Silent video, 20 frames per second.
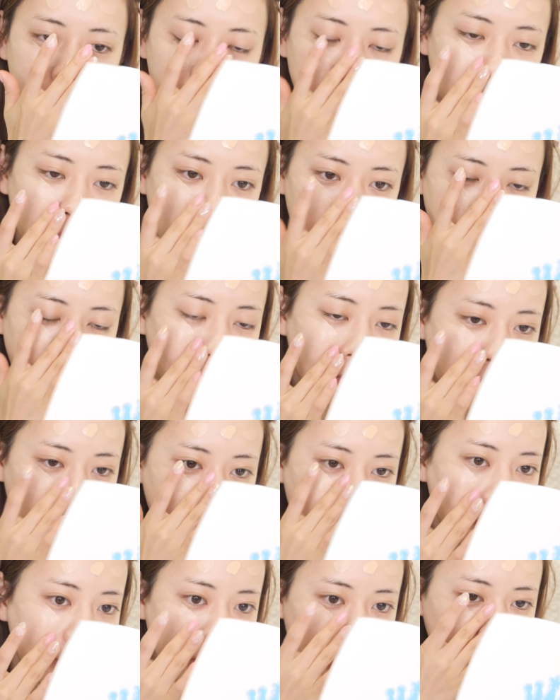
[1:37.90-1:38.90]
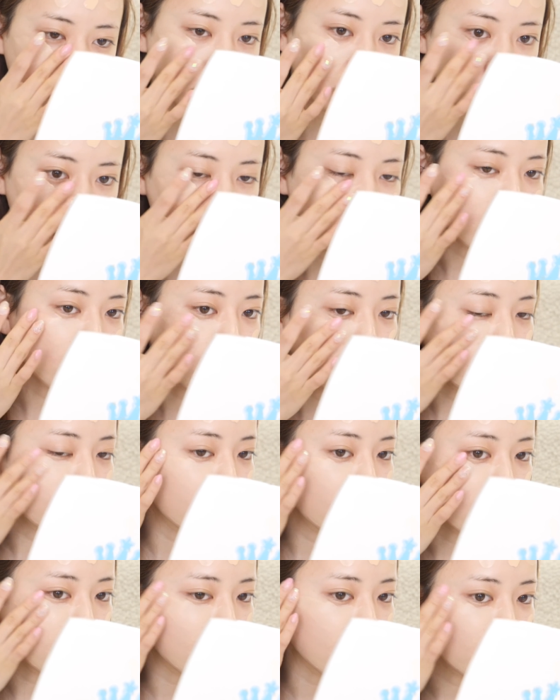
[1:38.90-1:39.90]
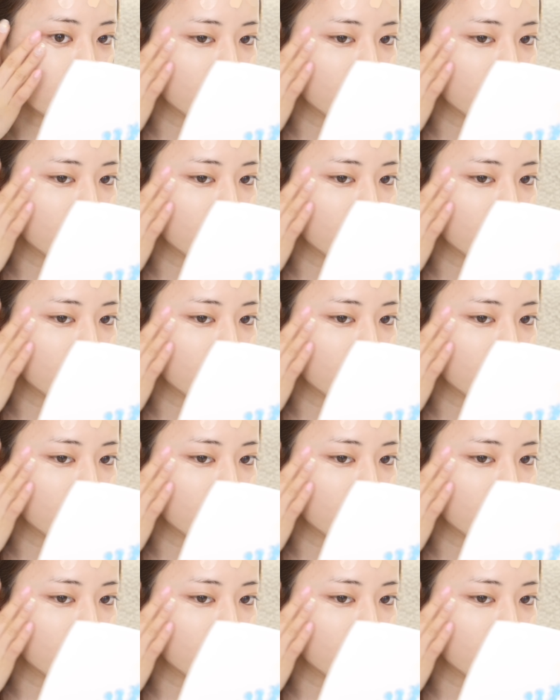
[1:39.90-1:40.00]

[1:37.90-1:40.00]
指でパパパパーと広げてのせてい